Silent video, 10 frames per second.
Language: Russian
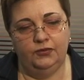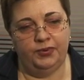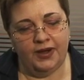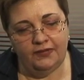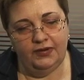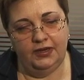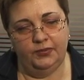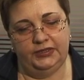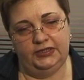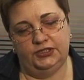но
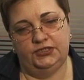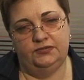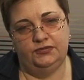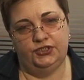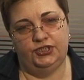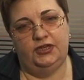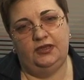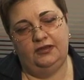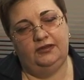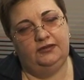правильнее предложить ему
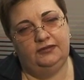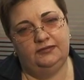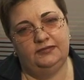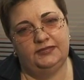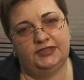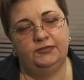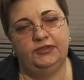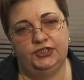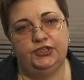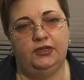решение с
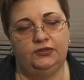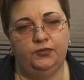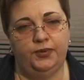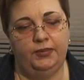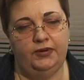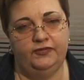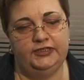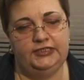самого начала, как только проблема